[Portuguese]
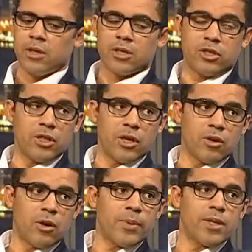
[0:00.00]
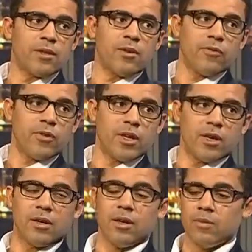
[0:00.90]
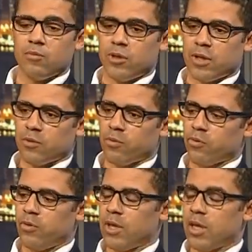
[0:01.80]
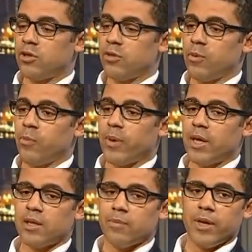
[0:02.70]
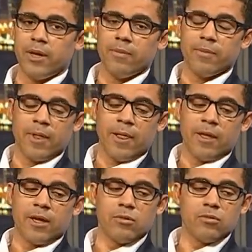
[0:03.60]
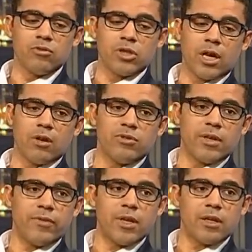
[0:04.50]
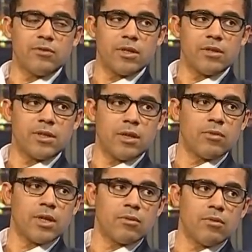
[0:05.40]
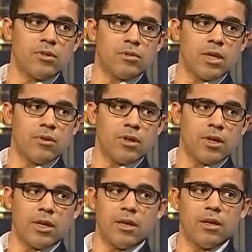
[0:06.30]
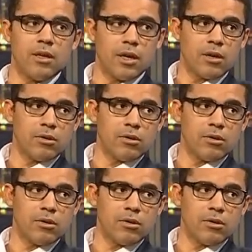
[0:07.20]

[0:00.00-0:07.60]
Cresci na Europa, então havia lá muitas oportunidades. E o meu pai também era um dos raros africanos a ser um grande colecionador. Era, era uhum.